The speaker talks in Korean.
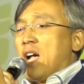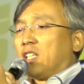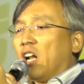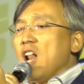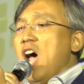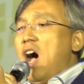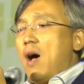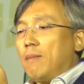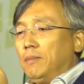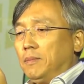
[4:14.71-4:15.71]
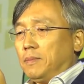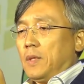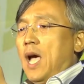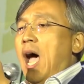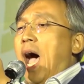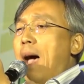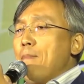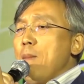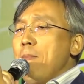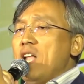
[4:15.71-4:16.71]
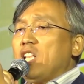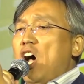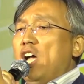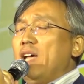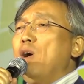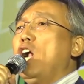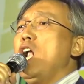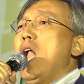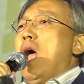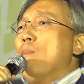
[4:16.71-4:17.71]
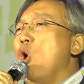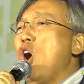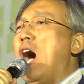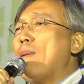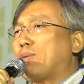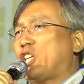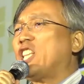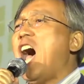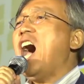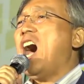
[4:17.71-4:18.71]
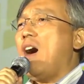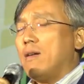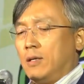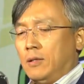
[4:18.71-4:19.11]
그러나 한 번만 더 힘을 모아봅시다.